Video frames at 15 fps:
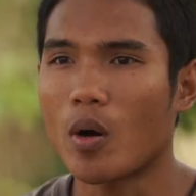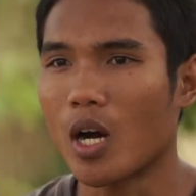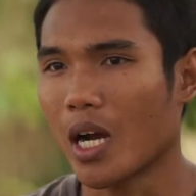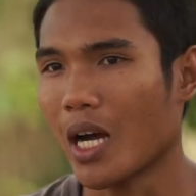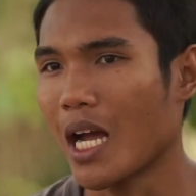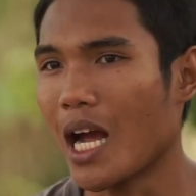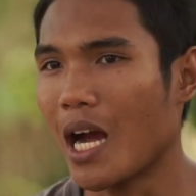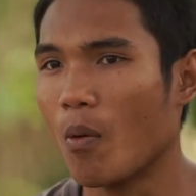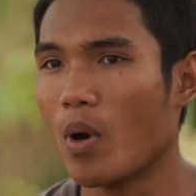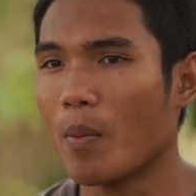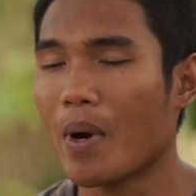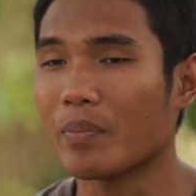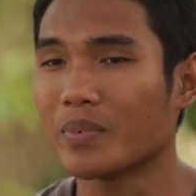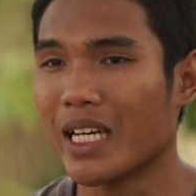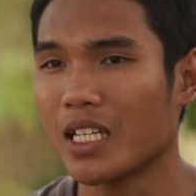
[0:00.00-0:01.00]
อเอามา
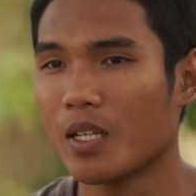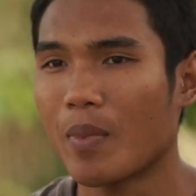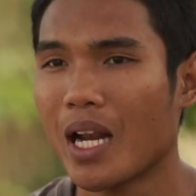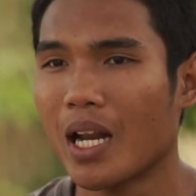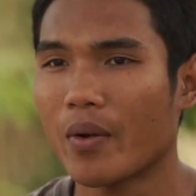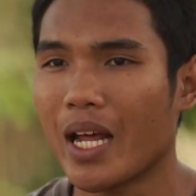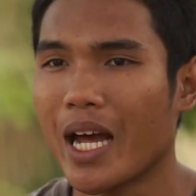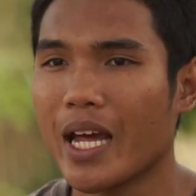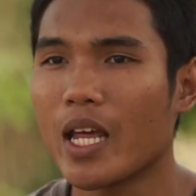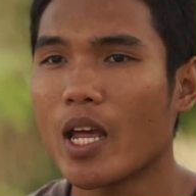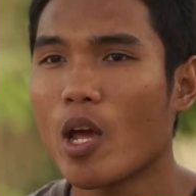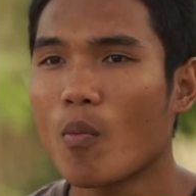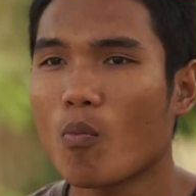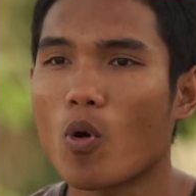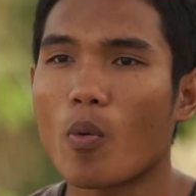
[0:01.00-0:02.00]
ปรับใช้ที่บ้านเราได้
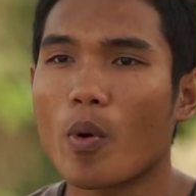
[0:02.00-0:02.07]
ผม